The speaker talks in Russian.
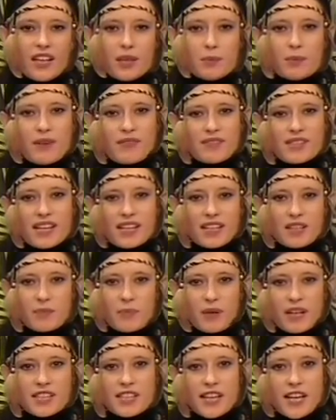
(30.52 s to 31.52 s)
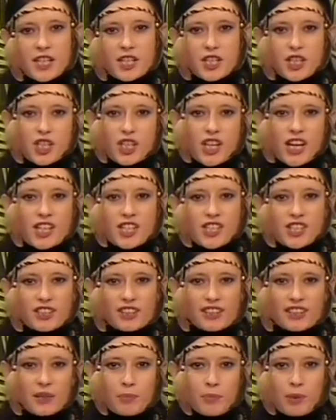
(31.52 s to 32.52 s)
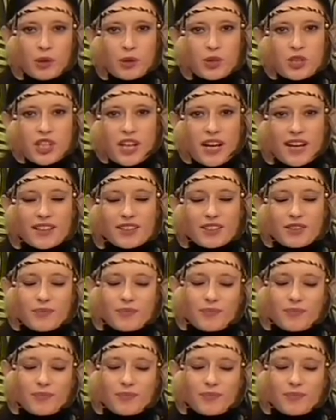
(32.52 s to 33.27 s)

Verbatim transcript: Ибо всякий просящий жаждет и получает,